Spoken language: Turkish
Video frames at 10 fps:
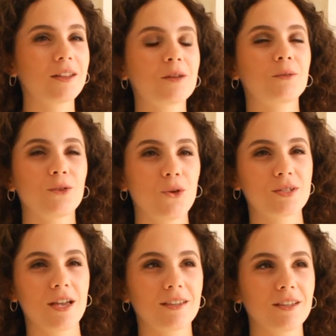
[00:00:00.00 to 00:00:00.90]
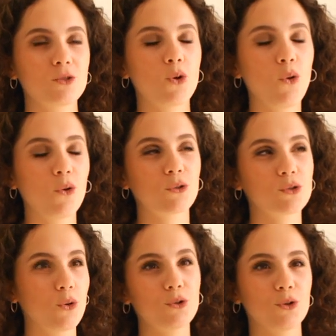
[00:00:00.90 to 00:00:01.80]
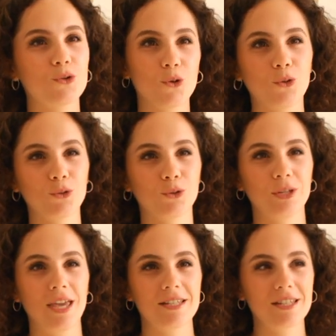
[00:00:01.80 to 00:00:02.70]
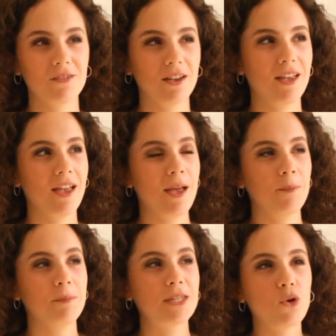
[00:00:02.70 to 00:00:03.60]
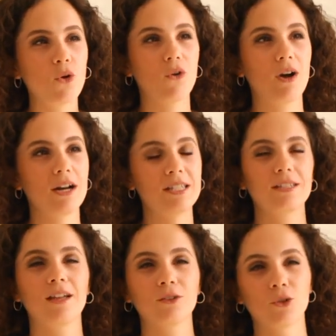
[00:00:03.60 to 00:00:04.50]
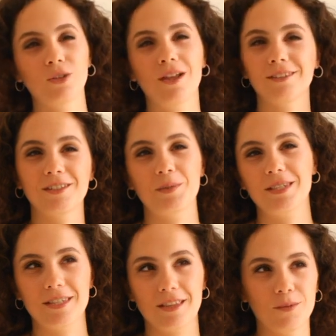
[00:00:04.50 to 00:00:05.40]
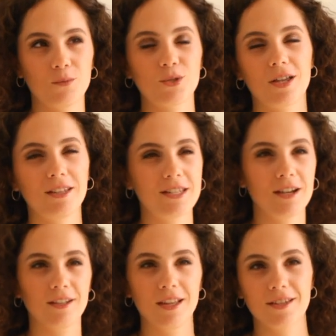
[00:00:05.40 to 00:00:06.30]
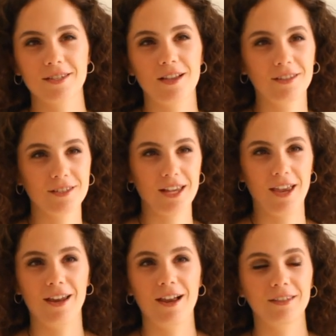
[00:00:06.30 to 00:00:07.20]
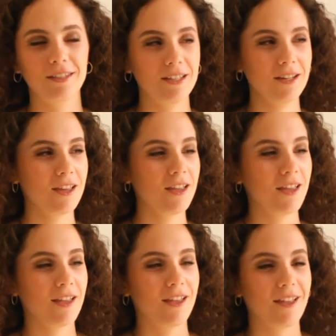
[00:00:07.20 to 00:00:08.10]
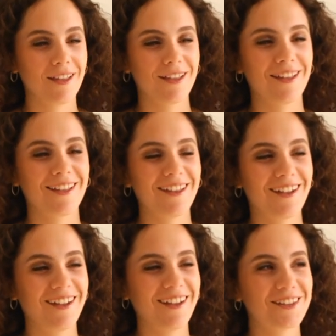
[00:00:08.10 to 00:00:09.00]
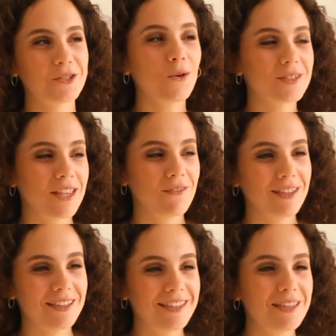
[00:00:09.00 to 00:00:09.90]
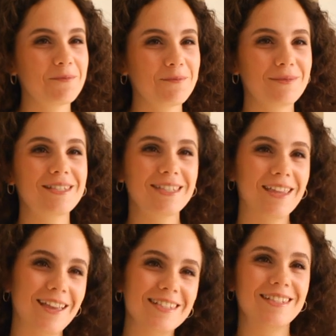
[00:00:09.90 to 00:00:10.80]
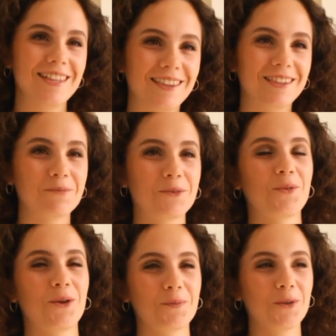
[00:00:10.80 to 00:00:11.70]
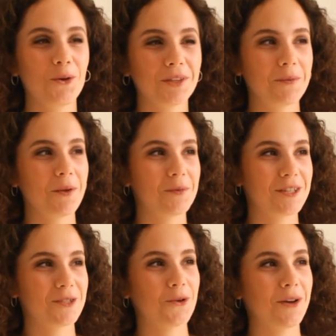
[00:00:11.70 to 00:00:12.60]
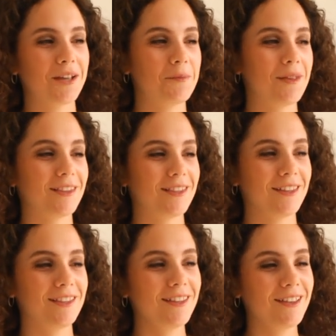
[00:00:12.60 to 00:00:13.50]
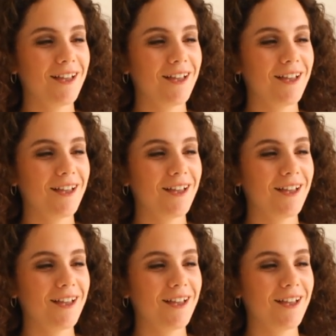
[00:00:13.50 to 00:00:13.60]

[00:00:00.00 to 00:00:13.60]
anlamında özellikle çok çok çok çok dolu geçti ve birçok açıdan donandığımı hissettim. Bu sadece alansal şeyler değil. Ee, çok sevildiğimizi de hissettim bu bölümde. O da benim için çok kıymetliydi.